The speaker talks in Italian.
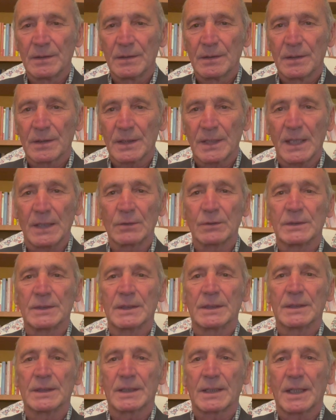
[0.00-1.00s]
che hanno
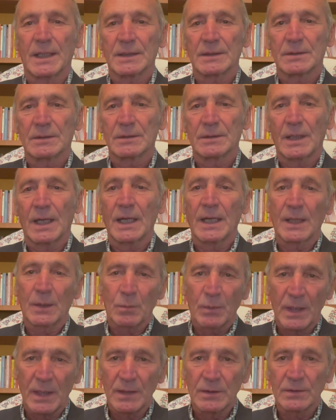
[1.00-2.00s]
dedicato, alle
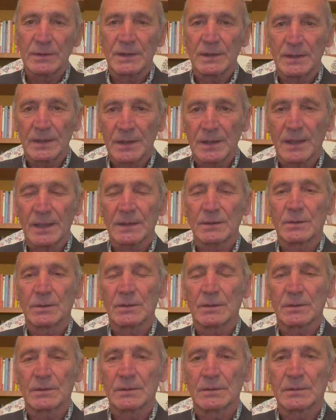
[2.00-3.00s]
quali ho
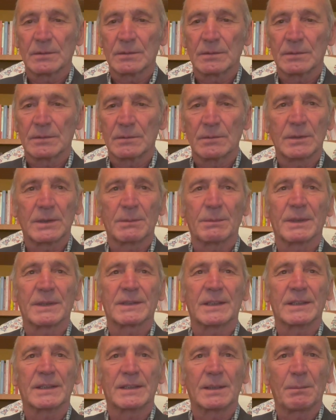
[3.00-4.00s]
dedicato l'ultima
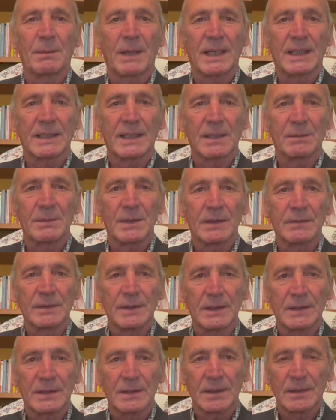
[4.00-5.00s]
settimana della mia
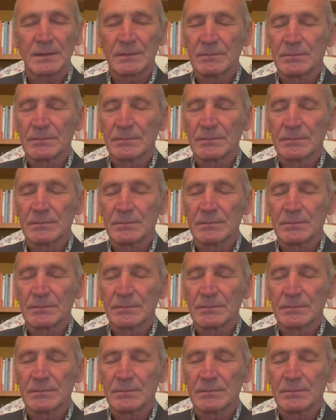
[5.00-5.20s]
vita.